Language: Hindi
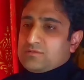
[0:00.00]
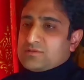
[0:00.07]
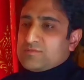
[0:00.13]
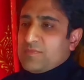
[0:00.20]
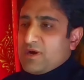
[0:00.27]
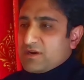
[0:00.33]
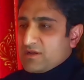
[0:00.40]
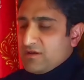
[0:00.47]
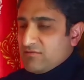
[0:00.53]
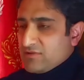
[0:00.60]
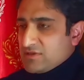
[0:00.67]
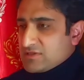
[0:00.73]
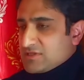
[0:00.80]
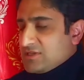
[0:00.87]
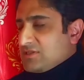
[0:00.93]
स्मार्ट uh,
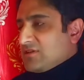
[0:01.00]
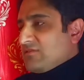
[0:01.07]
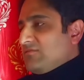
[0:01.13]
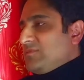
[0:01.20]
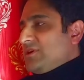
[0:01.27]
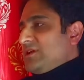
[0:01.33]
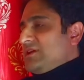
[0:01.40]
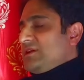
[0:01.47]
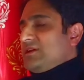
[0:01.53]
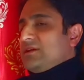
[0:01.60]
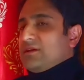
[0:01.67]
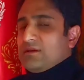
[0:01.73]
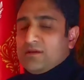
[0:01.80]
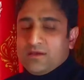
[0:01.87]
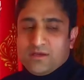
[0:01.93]
गवर्नेंस की तरफ
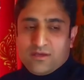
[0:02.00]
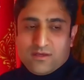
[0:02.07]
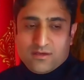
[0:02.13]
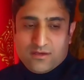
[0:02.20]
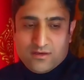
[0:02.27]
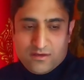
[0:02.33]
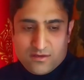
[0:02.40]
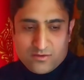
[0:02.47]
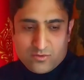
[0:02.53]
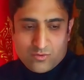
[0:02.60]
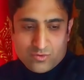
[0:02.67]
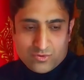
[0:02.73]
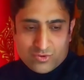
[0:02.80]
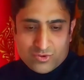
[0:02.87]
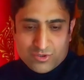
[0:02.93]
बढ़ेंगे uh,
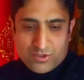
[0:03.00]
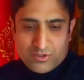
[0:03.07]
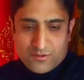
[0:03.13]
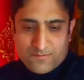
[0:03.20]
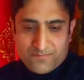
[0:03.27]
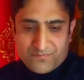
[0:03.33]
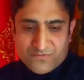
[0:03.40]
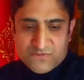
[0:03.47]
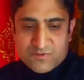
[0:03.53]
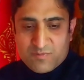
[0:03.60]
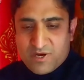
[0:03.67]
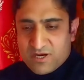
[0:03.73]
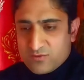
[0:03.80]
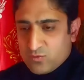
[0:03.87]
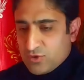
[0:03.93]
कुछ
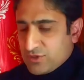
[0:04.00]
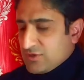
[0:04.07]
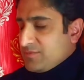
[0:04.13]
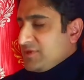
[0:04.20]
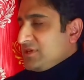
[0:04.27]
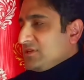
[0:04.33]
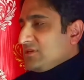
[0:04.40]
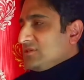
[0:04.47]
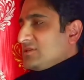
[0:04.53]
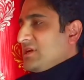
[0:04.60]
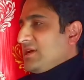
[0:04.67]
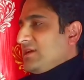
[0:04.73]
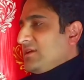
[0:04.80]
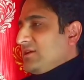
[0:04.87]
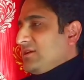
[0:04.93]
स्मार्ट वाटर मीटर्स
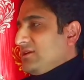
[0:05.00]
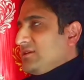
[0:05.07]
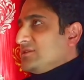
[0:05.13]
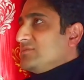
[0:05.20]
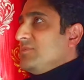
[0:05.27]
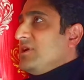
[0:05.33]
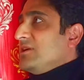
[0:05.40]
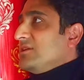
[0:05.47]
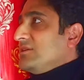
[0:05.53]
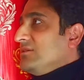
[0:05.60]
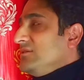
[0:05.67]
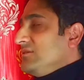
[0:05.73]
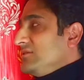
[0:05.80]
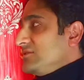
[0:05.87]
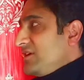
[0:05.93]
आएंगे स्मार्ट
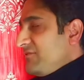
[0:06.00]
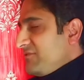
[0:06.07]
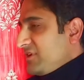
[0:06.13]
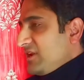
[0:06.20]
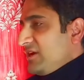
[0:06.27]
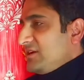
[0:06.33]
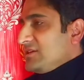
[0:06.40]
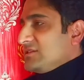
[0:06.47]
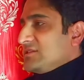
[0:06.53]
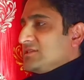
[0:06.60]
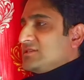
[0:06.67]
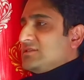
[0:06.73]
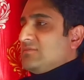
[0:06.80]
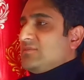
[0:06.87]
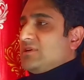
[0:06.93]
ट्रैफिक लाइटिंग
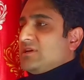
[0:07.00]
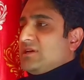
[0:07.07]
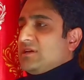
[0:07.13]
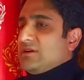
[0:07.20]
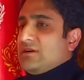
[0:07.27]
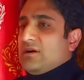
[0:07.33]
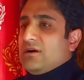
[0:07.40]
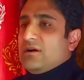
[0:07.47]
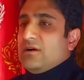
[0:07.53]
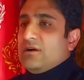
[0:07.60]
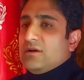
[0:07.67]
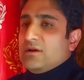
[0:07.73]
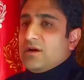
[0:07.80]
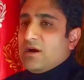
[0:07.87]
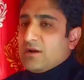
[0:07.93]
सिस्टम लगेगा
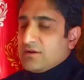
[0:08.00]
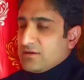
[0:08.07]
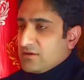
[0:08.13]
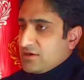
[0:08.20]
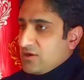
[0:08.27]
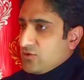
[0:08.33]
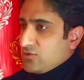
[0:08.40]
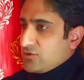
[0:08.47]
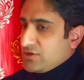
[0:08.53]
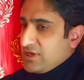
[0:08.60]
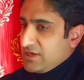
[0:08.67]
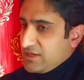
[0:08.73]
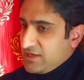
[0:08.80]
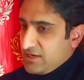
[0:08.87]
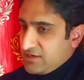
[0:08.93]
अंडरग्राउंड
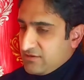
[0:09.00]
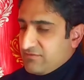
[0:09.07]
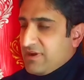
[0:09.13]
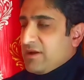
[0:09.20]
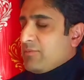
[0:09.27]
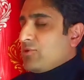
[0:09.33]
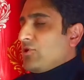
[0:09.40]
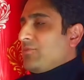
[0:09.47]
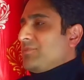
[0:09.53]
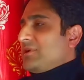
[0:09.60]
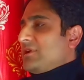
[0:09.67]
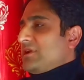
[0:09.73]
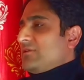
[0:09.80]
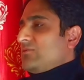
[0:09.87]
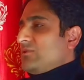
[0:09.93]
डेडिकेटेड फाइबर
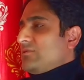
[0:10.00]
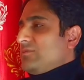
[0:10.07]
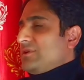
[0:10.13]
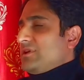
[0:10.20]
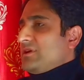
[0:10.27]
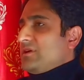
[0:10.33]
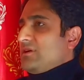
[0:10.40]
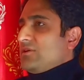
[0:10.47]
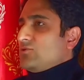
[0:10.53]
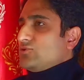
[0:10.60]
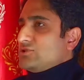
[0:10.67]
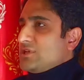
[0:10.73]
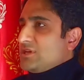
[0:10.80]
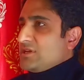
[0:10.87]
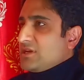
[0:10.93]
ऑप्टिक नेटवर्क बनेगा
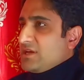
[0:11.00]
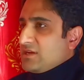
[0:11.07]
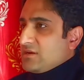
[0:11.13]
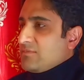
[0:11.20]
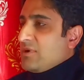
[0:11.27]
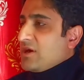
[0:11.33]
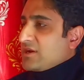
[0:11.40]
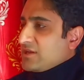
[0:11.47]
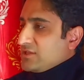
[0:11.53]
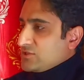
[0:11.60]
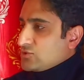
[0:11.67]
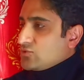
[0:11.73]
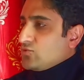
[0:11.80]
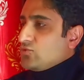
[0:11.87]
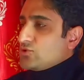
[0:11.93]
कुछ डेडिकेटेड मार्केट
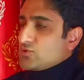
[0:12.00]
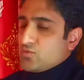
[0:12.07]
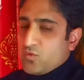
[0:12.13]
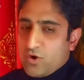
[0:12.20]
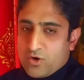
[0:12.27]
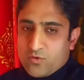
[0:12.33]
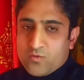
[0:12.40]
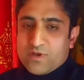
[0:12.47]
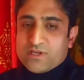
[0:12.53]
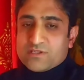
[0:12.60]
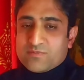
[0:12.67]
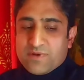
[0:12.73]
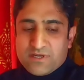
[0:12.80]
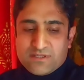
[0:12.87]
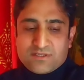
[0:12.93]
सूक्स
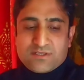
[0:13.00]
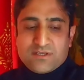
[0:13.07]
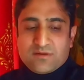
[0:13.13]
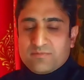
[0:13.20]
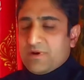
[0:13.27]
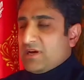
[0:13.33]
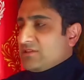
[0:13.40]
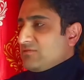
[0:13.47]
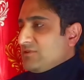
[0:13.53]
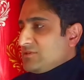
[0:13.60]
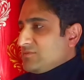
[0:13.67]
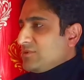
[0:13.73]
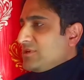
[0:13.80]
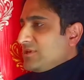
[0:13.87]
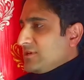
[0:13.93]
वॉकवेज पेडिस्ट्रियन पाथवेज
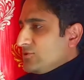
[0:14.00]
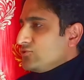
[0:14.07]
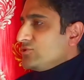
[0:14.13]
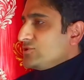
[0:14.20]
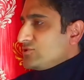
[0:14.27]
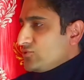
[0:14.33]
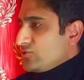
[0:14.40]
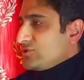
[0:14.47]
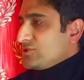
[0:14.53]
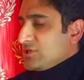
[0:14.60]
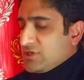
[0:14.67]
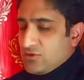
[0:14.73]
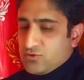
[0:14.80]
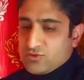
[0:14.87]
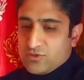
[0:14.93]
बनेंगे जो इस टूरिस्ट
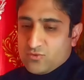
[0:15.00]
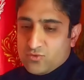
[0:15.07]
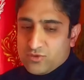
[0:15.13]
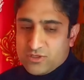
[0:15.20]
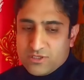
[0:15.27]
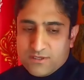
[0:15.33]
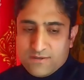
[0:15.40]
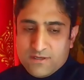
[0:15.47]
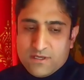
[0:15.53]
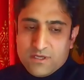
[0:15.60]
सिटी को ज़रूरत है